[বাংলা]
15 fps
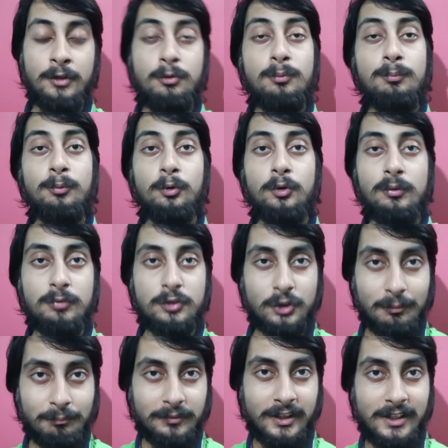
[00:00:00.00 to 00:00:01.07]
তো প্রথম
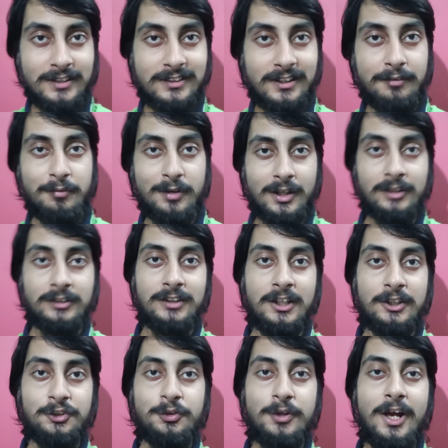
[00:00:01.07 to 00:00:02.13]
সপ্তাহে সিনেমাটা
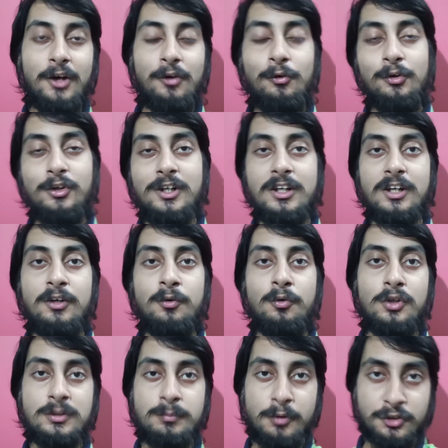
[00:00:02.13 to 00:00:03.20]
চারশো এক কোটির একটা
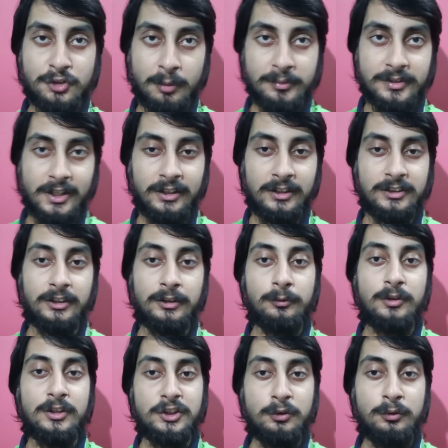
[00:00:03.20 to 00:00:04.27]
গ্রস বক্স অফিস কালেকশন
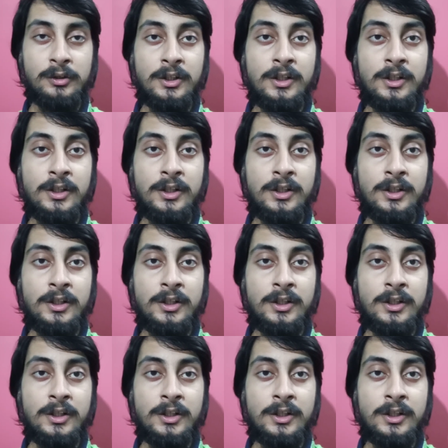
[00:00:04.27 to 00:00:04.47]
করেছিল